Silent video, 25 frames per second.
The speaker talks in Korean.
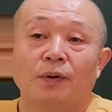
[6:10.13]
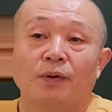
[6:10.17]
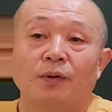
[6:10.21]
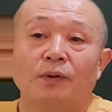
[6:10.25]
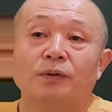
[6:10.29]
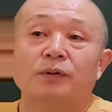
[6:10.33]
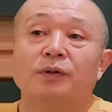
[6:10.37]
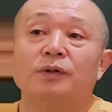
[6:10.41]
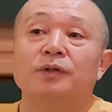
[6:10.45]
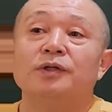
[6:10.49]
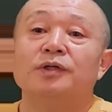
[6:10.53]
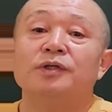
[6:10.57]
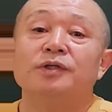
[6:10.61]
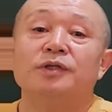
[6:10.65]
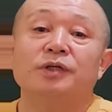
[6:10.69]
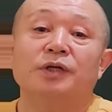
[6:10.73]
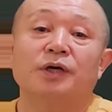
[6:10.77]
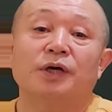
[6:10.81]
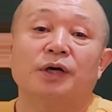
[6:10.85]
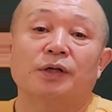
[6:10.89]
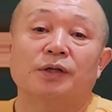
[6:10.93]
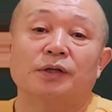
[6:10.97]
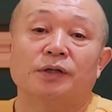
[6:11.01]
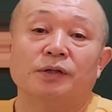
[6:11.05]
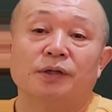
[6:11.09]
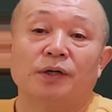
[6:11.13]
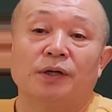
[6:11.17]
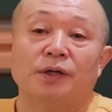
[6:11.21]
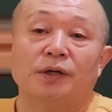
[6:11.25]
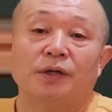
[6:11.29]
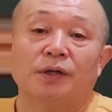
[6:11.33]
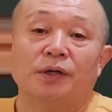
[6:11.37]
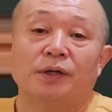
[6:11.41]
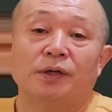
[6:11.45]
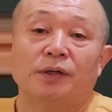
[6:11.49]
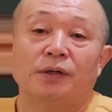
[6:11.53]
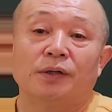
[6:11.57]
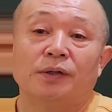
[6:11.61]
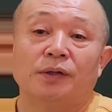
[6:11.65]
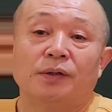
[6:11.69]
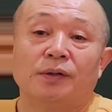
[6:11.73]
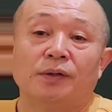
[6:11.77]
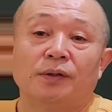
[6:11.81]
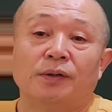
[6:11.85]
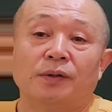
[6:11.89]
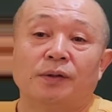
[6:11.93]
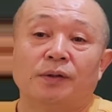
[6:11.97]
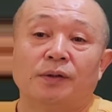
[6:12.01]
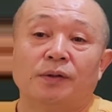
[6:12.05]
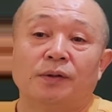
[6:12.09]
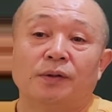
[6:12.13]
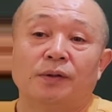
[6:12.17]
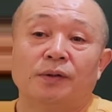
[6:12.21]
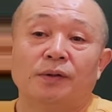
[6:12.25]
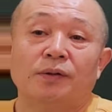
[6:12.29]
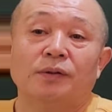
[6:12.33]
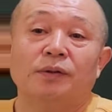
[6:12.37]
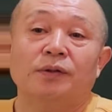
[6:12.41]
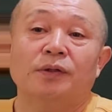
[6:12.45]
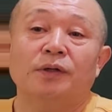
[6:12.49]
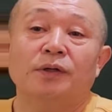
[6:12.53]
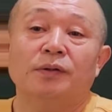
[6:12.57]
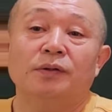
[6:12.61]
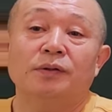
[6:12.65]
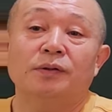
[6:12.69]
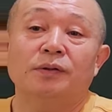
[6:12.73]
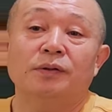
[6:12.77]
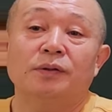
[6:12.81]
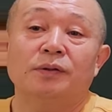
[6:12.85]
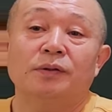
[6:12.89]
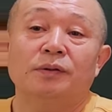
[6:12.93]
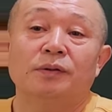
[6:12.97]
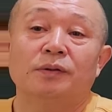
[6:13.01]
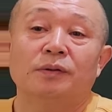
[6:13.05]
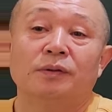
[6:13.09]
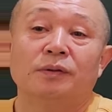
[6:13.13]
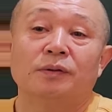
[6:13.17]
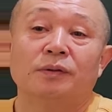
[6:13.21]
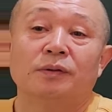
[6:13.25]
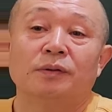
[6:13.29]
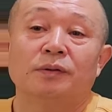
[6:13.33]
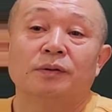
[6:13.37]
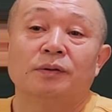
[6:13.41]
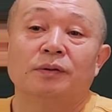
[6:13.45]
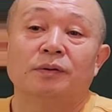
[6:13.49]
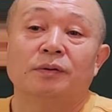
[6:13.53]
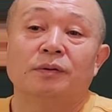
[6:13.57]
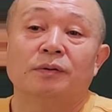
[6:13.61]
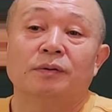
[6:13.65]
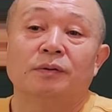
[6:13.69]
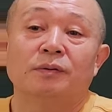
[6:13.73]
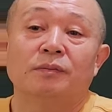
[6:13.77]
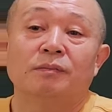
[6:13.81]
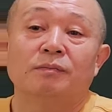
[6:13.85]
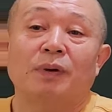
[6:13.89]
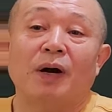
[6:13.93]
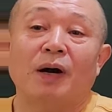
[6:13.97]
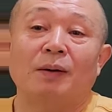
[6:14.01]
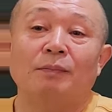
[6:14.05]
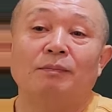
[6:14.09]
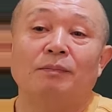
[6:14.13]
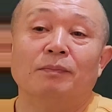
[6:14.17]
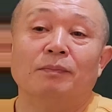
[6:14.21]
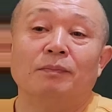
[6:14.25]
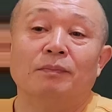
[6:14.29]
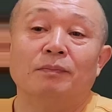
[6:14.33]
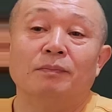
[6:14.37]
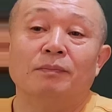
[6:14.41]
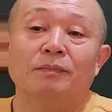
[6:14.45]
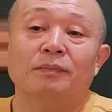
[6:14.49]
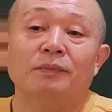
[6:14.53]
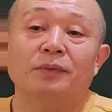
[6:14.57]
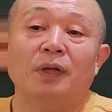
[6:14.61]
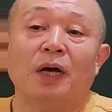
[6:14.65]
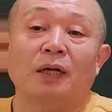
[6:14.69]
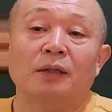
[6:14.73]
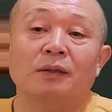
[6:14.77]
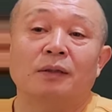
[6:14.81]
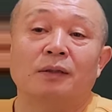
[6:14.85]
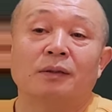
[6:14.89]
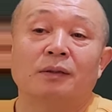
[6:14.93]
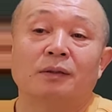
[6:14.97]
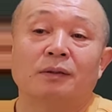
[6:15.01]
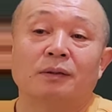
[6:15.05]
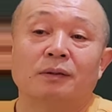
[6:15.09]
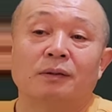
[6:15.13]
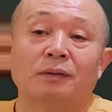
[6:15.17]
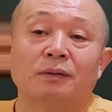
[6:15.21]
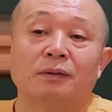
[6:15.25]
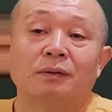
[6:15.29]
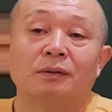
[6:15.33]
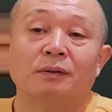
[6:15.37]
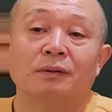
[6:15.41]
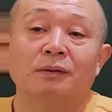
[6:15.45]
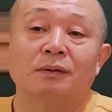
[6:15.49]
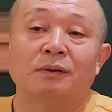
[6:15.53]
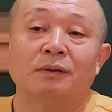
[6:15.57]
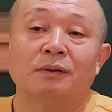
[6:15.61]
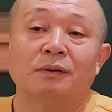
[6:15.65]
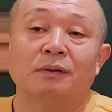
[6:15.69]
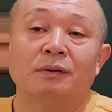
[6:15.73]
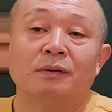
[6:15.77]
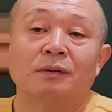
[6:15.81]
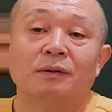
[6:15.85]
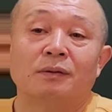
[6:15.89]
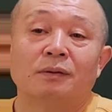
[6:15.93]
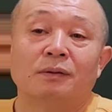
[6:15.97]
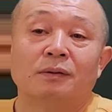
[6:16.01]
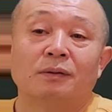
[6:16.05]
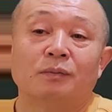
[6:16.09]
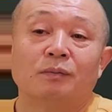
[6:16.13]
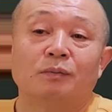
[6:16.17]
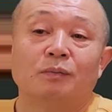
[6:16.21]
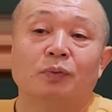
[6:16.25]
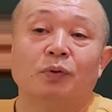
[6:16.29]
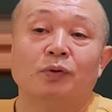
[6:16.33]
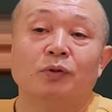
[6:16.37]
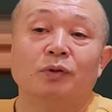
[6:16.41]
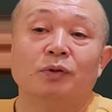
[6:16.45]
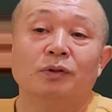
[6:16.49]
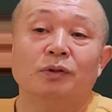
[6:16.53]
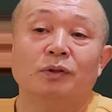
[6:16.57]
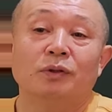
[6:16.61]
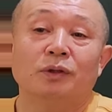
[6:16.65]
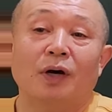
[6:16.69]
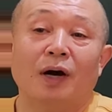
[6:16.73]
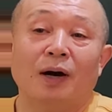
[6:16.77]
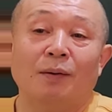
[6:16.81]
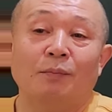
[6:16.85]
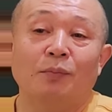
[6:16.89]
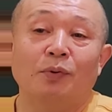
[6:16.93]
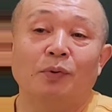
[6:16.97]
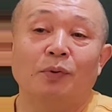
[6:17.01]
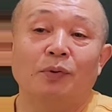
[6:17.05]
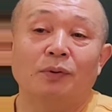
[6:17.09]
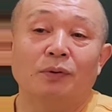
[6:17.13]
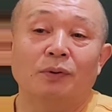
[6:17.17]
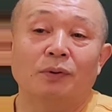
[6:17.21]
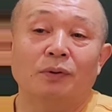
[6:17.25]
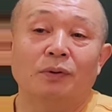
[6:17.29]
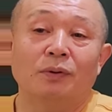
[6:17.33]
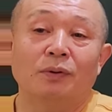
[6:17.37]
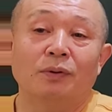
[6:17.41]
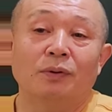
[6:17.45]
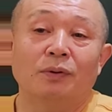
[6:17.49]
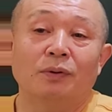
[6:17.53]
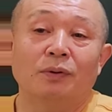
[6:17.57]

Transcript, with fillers: 그걸 인식해야 된다. 크게는 밤, 낮 보이는 거, 안 보이는 거,